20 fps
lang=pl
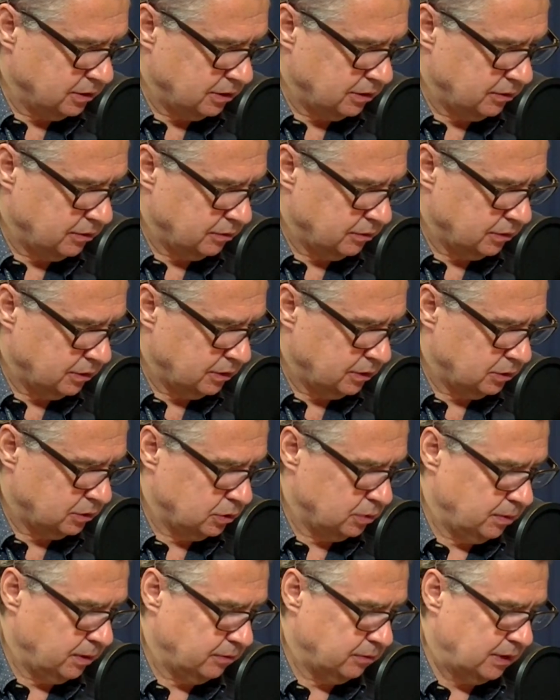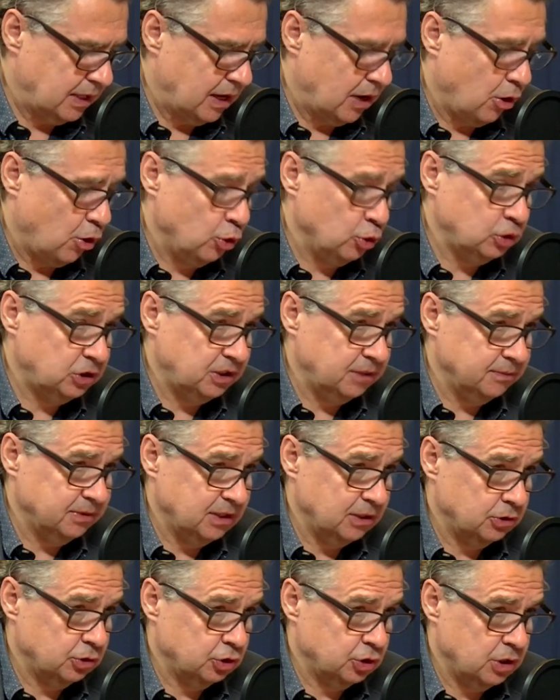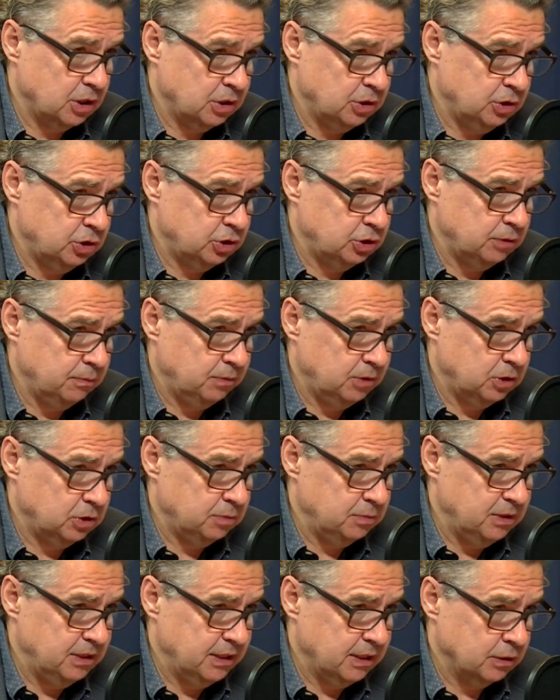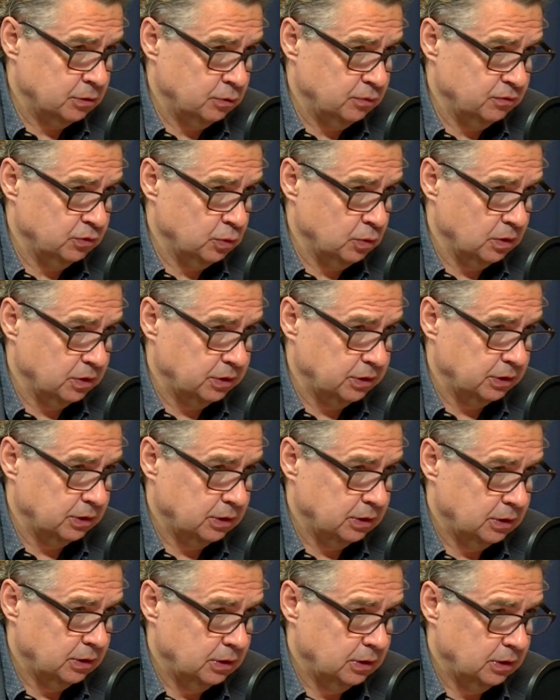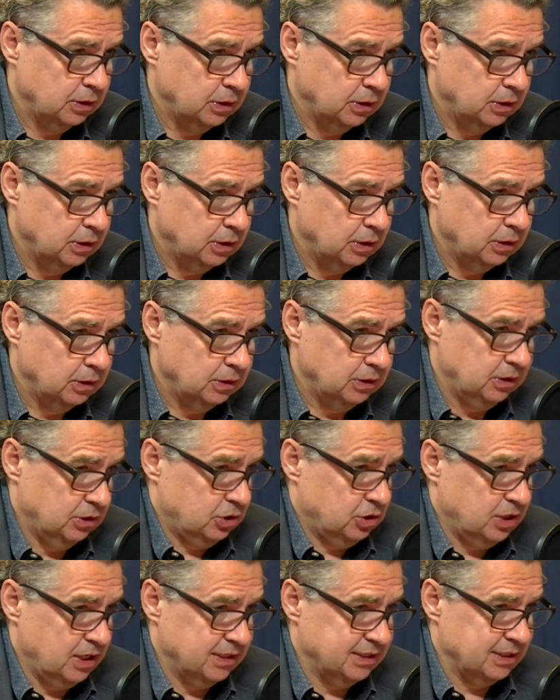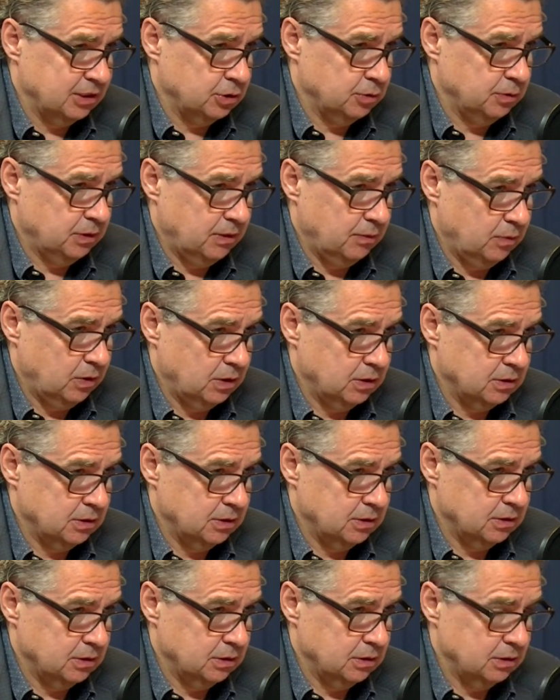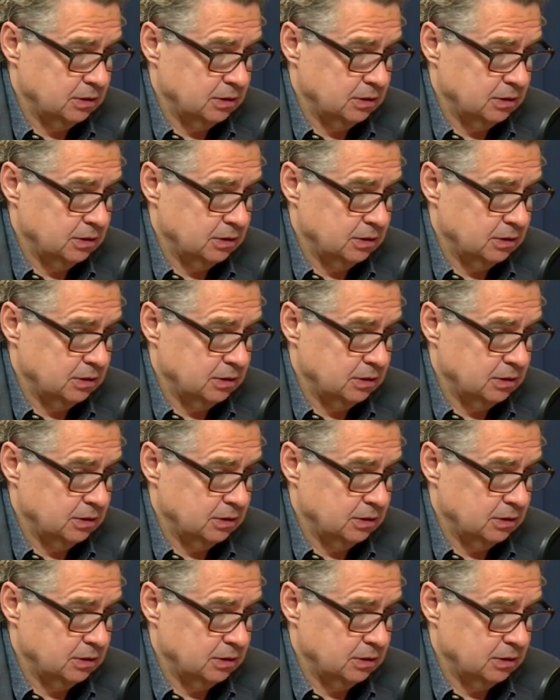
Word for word: tę e, sumę na 845 miliardów złotych. Jest ja, szansa, żeby te pieniądze. Ja wczoraj